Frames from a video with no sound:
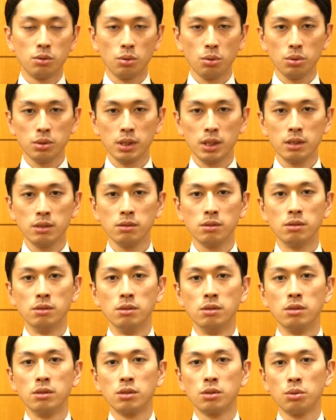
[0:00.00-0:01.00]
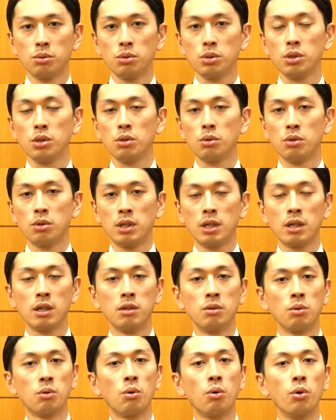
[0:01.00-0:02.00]
当然その人の
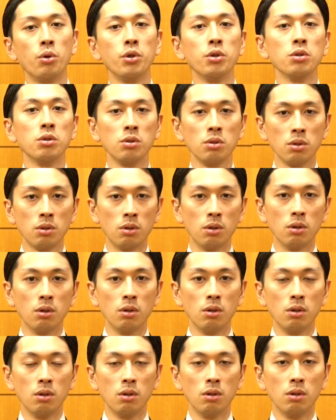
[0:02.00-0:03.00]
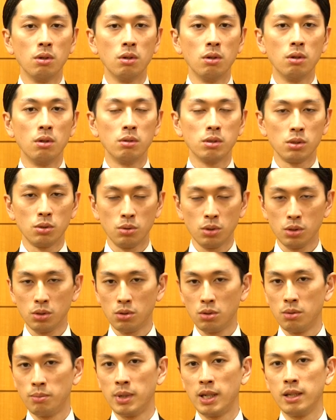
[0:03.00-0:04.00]
中の固有のその
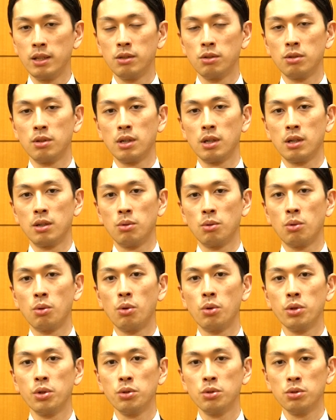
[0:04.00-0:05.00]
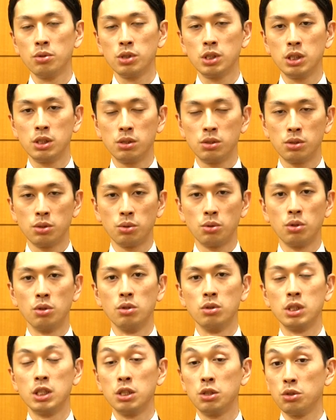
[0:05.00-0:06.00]
人のマインドの中の固有の秩序と
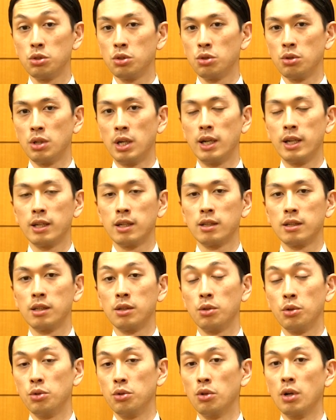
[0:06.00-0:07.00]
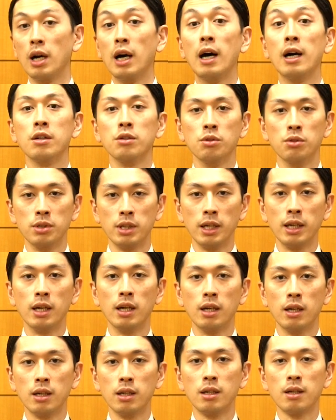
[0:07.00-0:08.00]
いう秩序の在り方というのがあるの
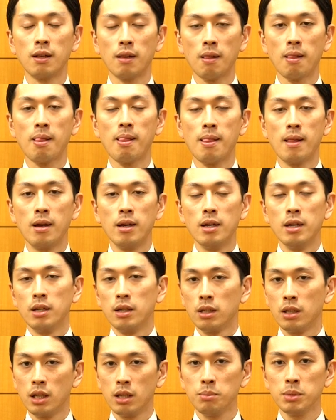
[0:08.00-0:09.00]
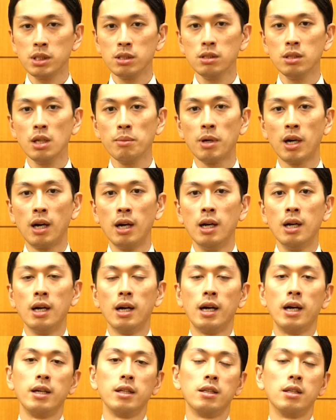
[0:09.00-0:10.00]
で厳密に言えば
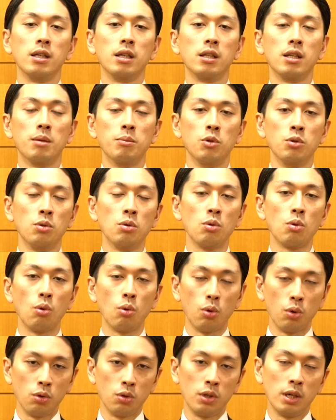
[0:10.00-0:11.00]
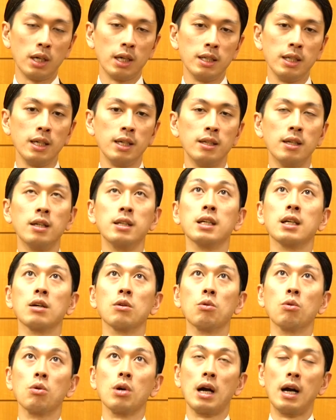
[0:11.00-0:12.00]
入ってきたものを心の中で何か
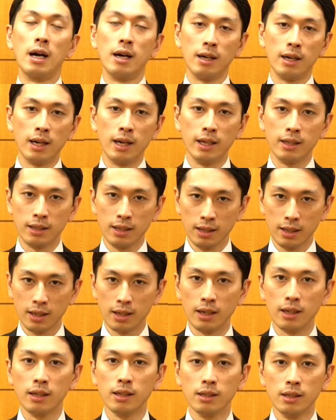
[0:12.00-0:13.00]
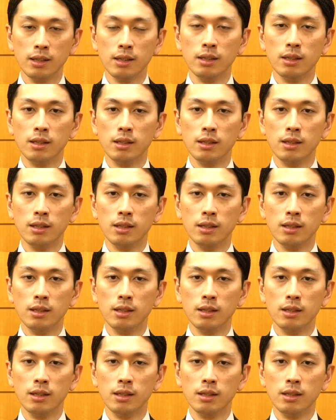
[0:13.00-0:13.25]
こう考えて、